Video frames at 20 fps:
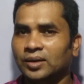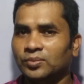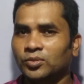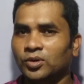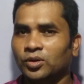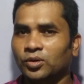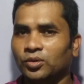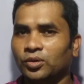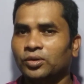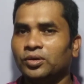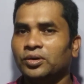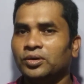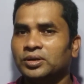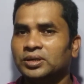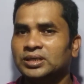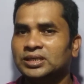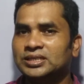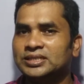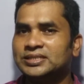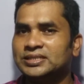हम लोगों
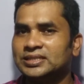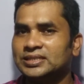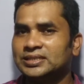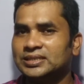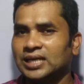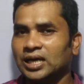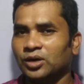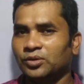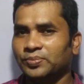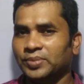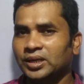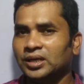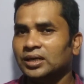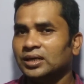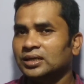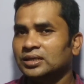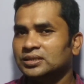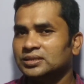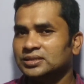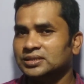इस चीज़ का ऊपर
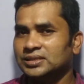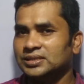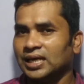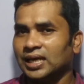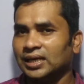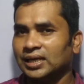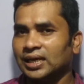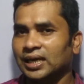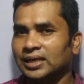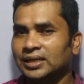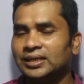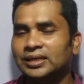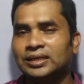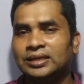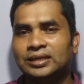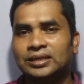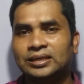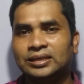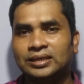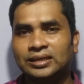जानकारी
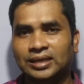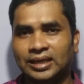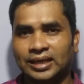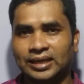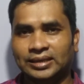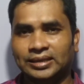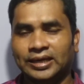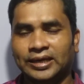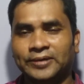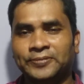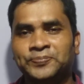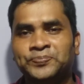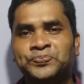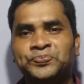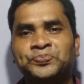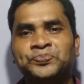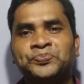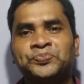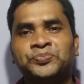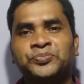लेंगे
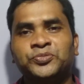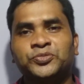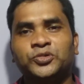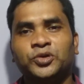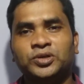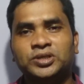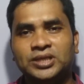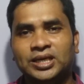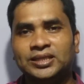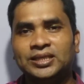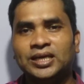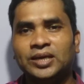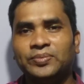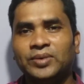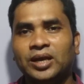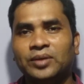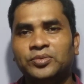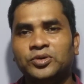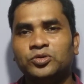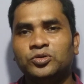तो यदि ये
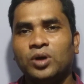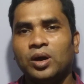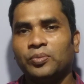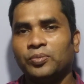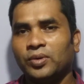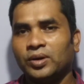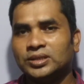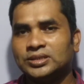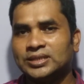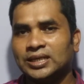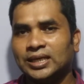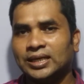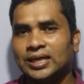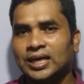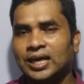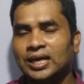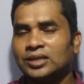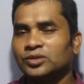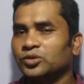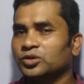वाला वीडियो आपको अच्छा
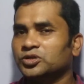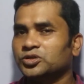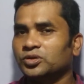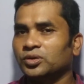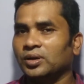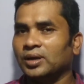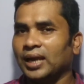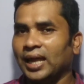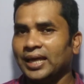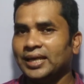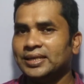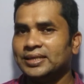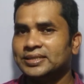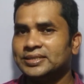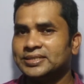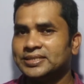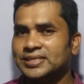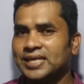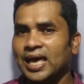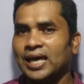लगे तो इसको लाइक
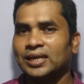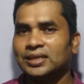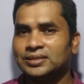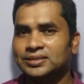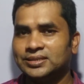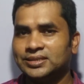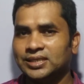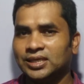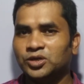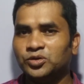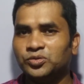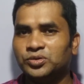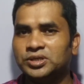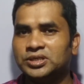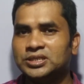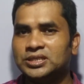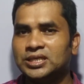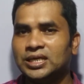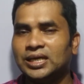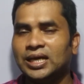शेयर जरूर
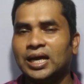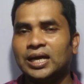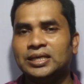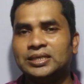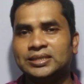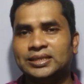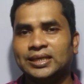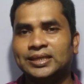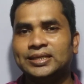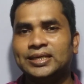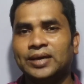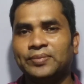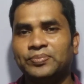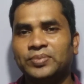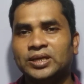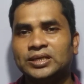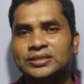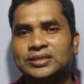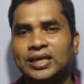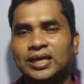कीजिएगा यदि आप
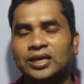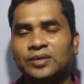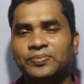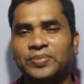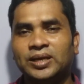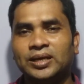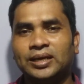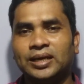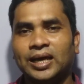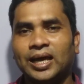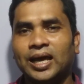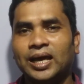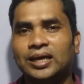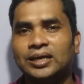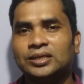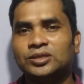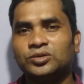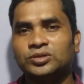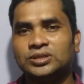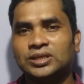मेरे चैनल पर नया
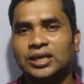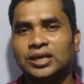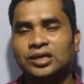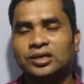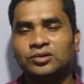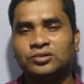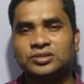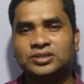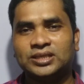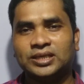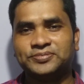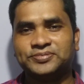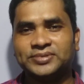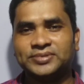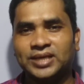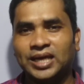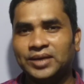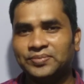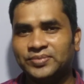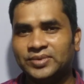है तो चैनल को
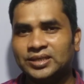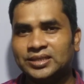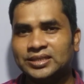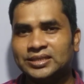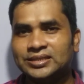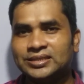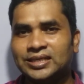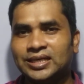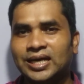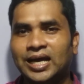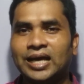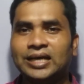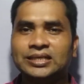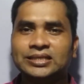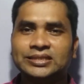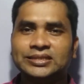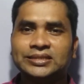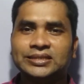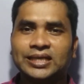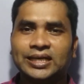सब्सक्राइब कर दीजिएगा
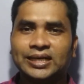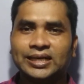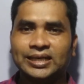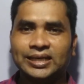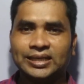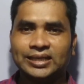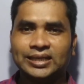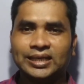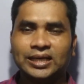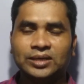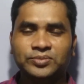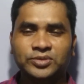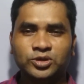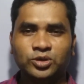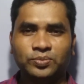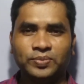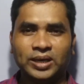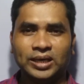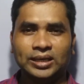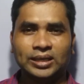इसी तरह टेक्निकल
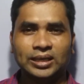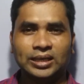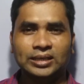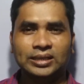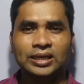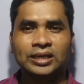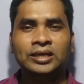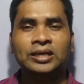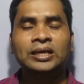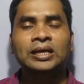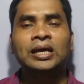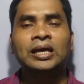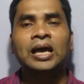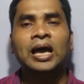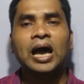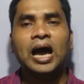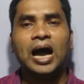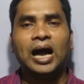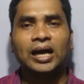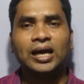वीडियो पाने के लिए
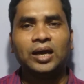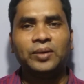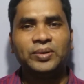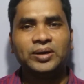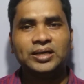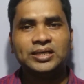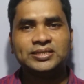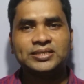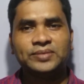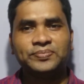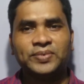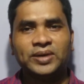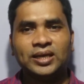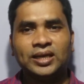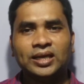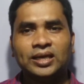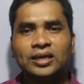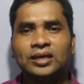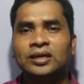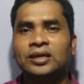आगे बढ़ने से
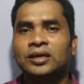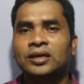पहले